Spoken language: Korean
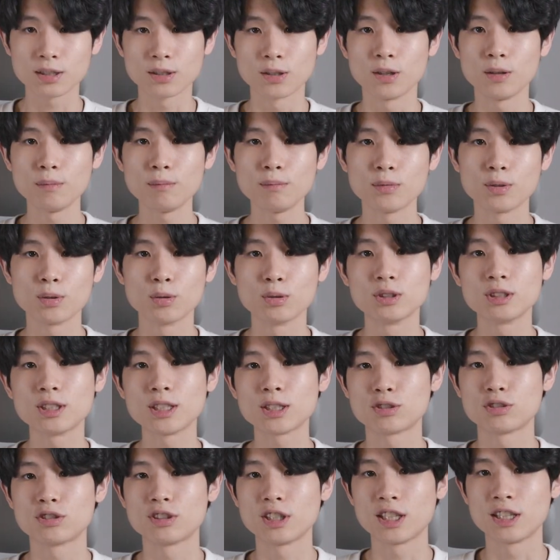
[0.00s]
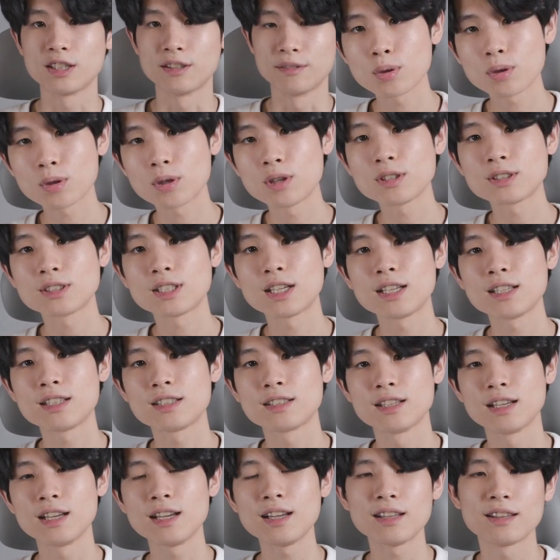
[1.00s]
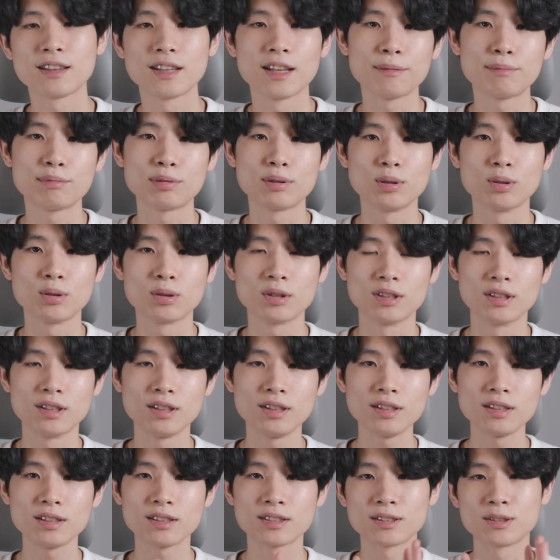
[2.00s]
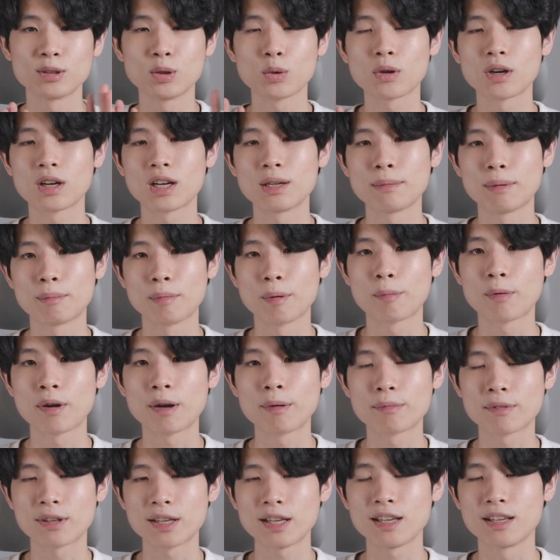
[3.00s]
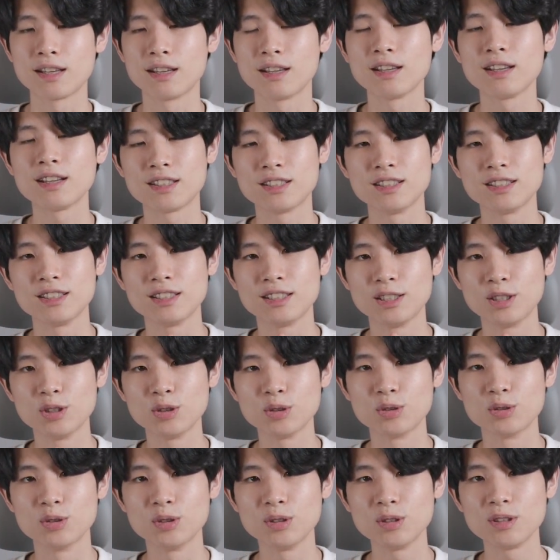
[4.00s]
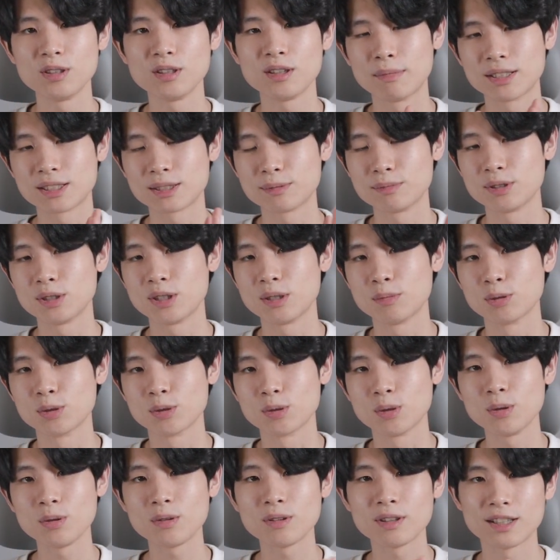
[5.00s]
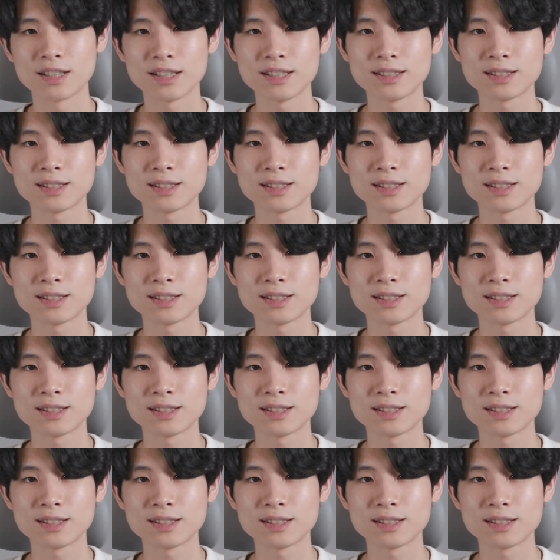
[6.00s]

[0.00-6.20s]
그럼 오늘의 주제, 포털 사이트에 내 블로그를 등록하는 방법 과 함께 그 이유를 말씀드려 보도록